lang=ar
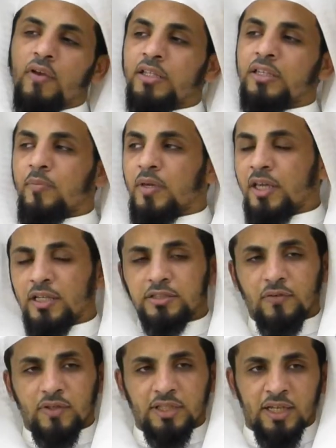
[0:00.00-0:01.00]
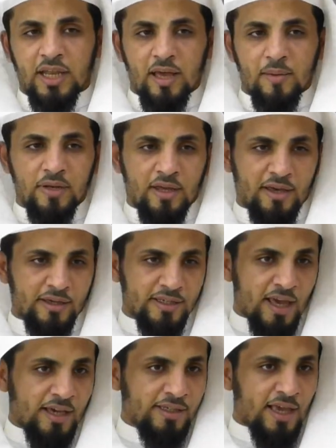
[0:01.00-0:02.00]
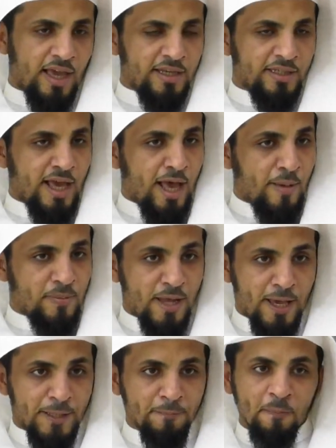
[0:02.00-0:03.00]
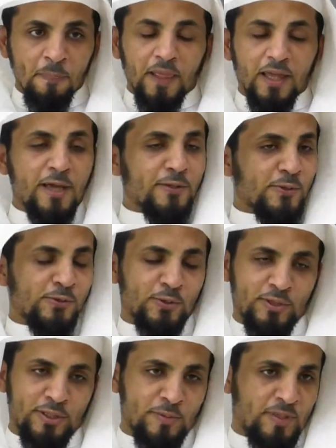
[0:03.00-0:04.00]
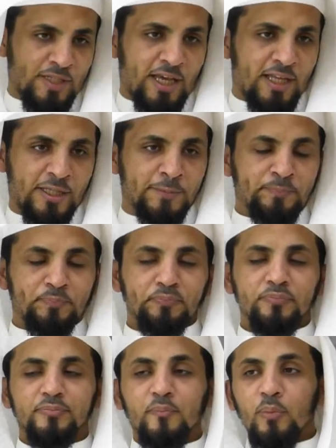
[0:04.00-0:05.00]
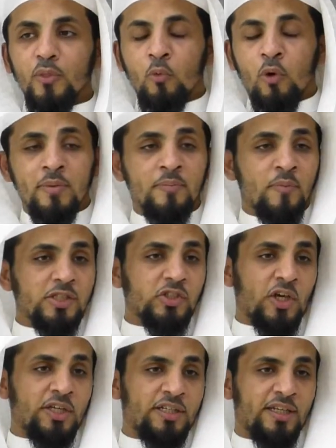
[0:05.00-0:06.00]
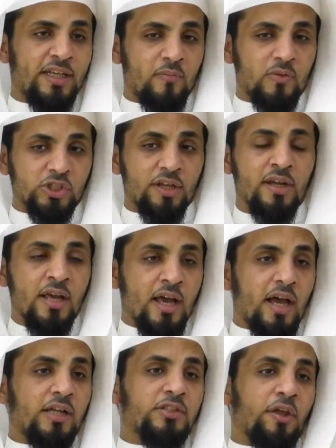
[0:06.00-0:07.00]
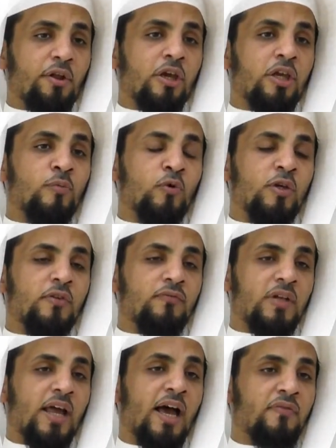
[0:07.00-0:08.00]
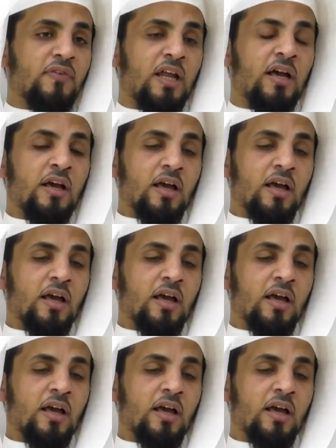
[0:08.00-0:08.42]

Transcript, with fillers: فإذا به يلتفت إلى أبنائه يا عيالي يا أبنائي لا تنسون ابني علي ومن مشعر إلى مشعر حتى ركبوا في الحافلة